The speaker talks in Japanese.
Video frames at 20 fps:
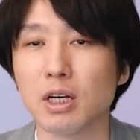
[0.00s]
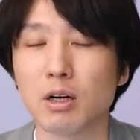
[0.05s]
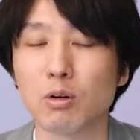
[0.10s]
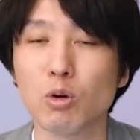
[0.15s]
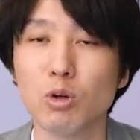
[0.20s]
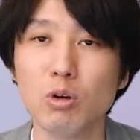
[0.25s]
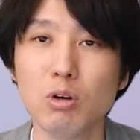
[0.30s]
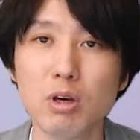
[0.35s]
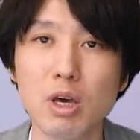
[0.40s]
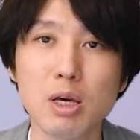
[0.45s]

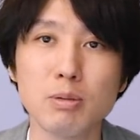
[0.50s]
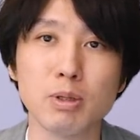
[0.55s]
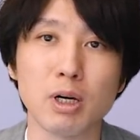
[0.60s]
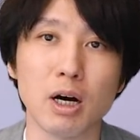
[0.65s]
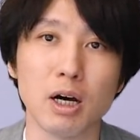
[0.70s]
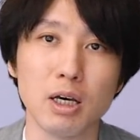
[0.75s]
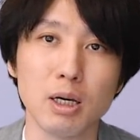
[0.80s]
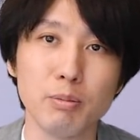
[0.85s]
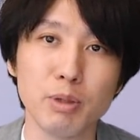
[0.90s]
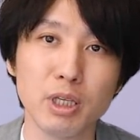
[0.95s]
このゲームは
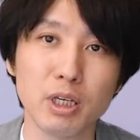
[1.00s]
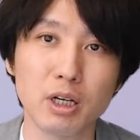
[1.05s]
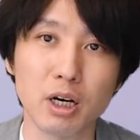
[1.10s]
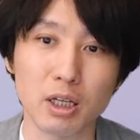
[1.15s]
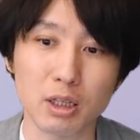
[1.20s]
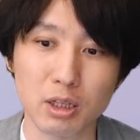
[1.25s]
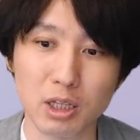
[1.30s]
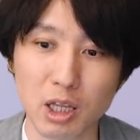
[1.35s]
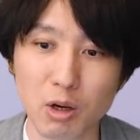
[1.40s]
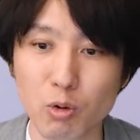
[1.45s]
早めに
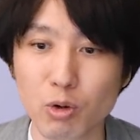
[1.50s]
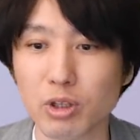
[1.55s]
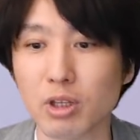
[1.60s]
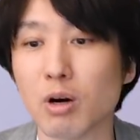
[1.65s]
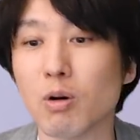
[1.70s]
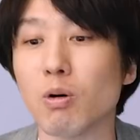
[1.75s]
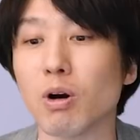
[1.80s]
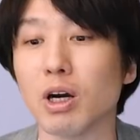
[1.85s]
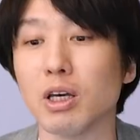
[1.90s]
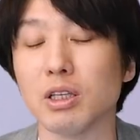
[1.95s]
買っておい
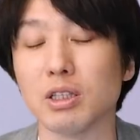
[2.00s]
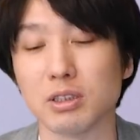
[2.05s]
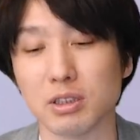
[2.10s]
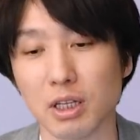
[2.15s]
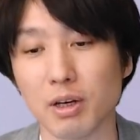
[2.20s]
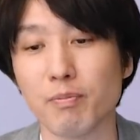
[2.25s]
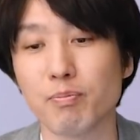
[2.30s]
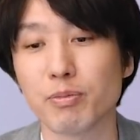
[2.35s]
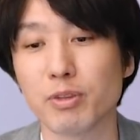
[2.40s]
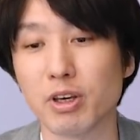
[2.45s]
た方がいいです
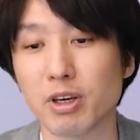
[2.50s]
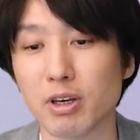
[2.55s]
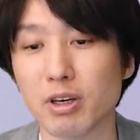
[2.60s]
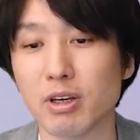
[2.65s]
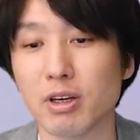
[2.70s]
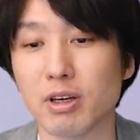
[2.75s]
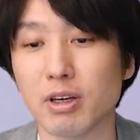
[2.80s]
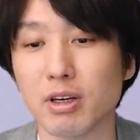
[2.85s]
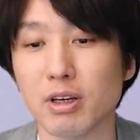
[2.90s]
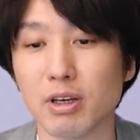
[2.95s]
ね。
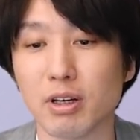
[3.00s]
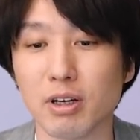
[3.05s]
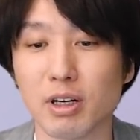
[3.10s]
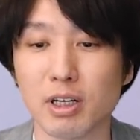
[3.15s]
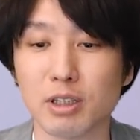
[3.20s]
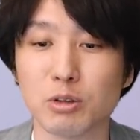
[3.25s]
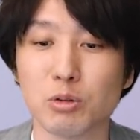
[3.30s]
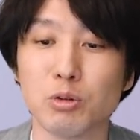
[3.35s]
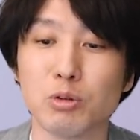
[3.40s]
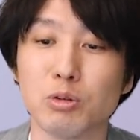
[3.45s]
えー、
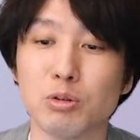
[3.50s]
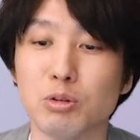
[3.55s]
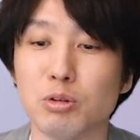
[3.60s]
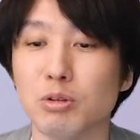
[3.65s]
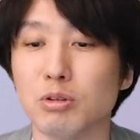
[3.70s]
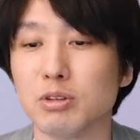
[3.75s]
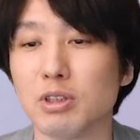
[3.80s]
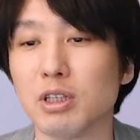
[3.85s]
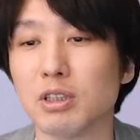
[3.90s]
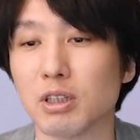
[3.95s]
あ
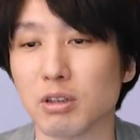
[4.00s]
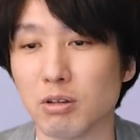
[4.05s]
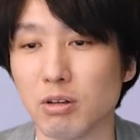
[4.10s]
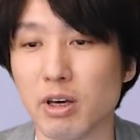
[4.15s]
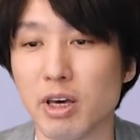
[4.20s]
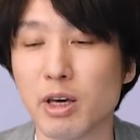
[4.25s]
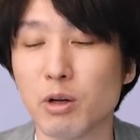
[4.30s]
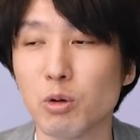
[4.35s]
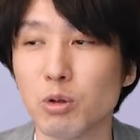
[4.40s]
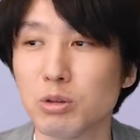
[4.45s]
のー、なんだ
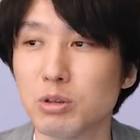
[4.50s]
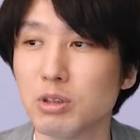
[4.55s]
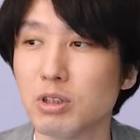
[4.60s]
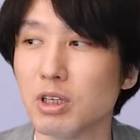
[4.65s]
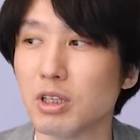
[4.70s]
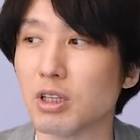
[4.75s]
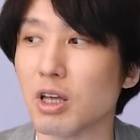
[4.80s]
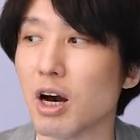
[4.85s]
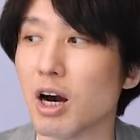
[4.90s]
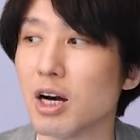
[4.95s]
ろう、エロす
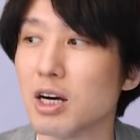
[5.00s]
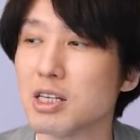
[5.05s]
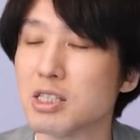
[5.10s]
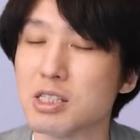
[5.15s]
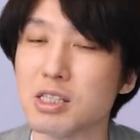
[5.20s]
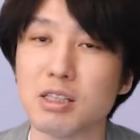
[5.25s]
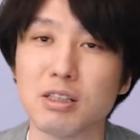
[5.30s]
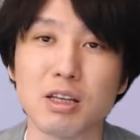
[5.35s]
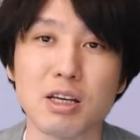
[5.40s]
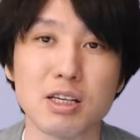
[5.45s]
ぎて配
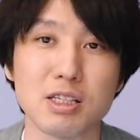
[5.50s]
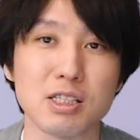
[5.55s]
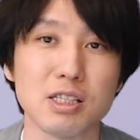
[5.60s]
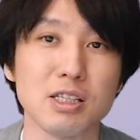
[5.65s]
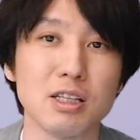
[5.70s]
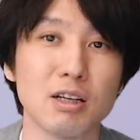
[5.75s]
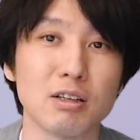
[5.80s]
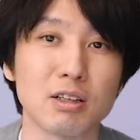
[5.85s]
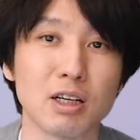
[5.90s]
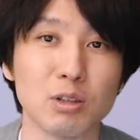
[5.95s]
信停止
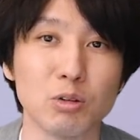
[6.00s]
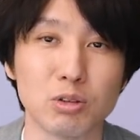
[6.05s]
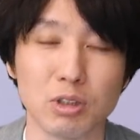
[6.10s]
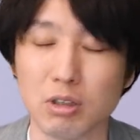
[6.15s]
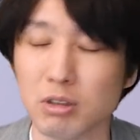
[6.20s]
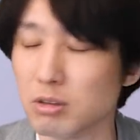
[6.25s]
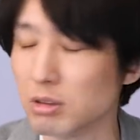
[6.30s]
になる可能性、